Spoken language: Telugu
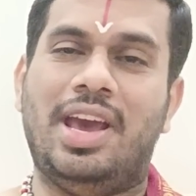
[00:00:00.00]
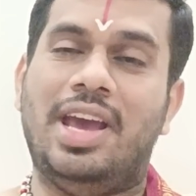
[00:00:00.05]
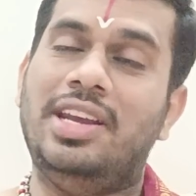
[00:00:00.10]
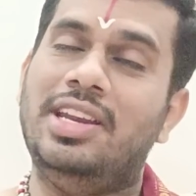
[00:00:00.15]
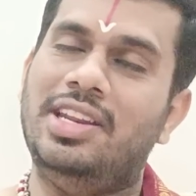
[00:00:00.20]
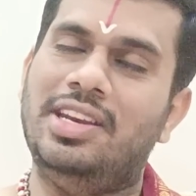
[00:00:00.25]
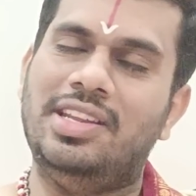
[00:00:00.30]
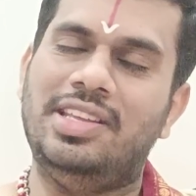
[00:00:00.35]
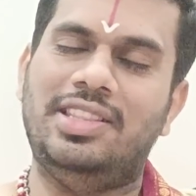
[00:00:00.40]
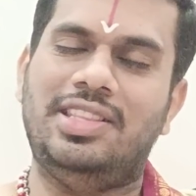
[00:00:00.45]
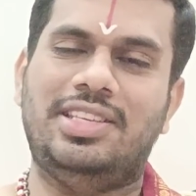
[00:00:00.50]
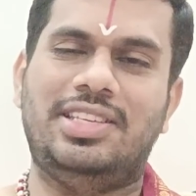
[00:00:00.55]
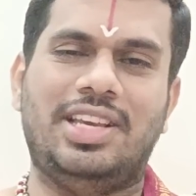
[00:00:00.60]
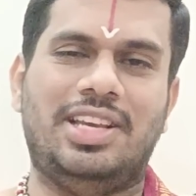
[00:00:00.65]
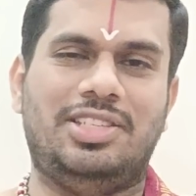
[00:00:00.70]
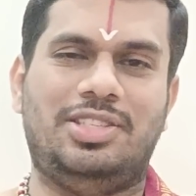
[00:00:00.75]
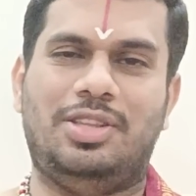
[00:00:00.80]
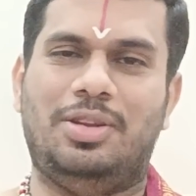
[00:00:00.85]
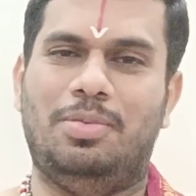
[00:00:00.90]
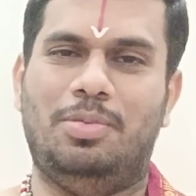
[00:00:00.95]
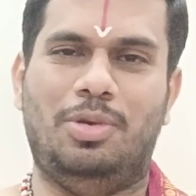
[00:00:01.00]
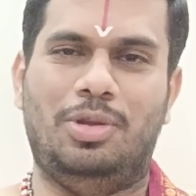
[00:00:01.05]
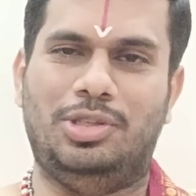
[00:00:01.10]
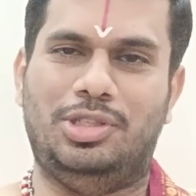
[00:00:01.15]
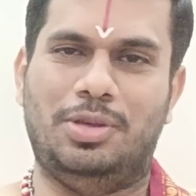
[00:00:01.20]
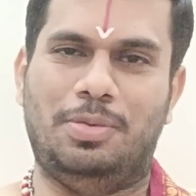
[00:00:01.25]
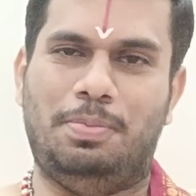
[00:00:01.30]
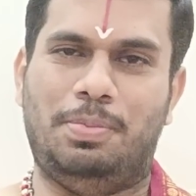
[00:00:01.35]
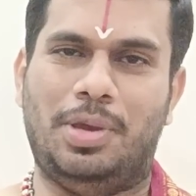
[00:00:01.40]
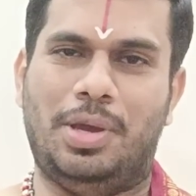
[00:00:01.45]
అని నీతిశాస్త్రంలో
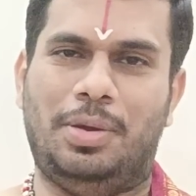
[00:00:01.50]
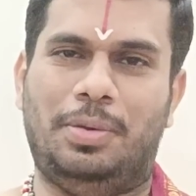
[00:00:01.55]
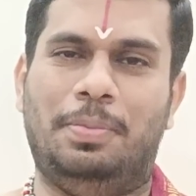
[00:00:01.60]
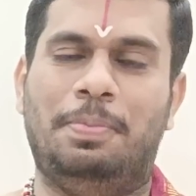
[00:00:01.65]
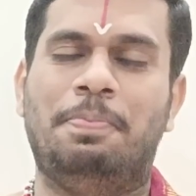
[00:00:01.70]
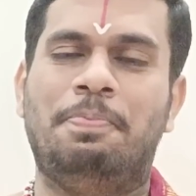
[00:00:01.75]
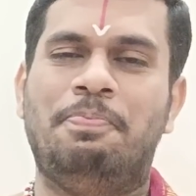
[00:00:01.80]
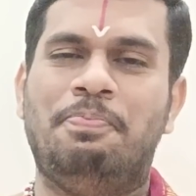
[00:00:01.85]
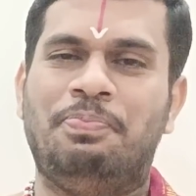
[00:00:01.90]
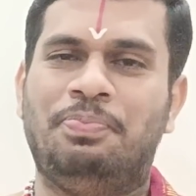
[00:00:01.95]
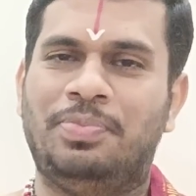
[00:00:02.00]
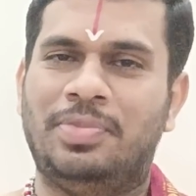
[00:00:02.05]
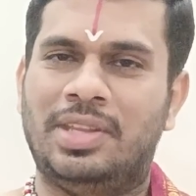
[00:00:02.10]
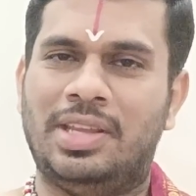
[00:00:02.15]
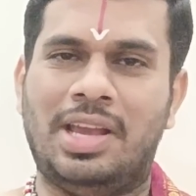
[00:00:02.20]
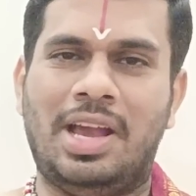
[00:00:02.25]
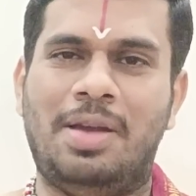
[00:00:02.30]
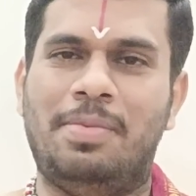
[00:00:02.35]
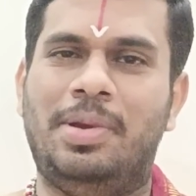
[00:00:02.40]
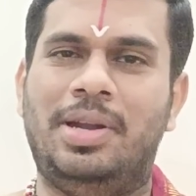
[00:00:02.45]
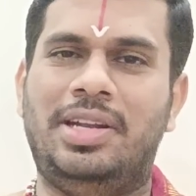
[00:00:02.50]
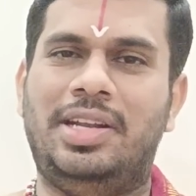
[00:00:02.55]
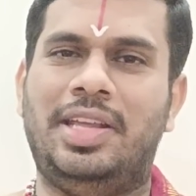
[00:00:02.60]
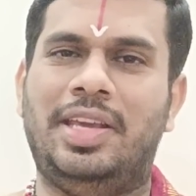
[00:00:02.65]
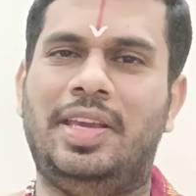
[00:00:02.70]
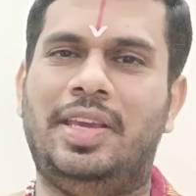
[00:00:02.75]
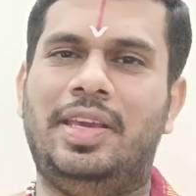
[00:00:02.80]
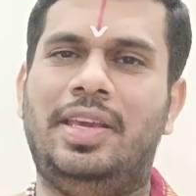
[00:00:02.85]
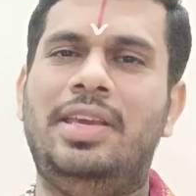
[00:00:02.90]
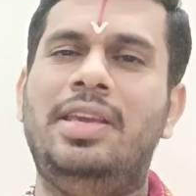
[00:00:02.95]
చెప్పారు
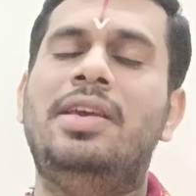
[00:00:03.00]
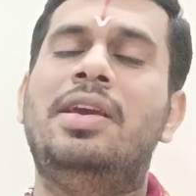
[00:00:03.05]
కాబట్టి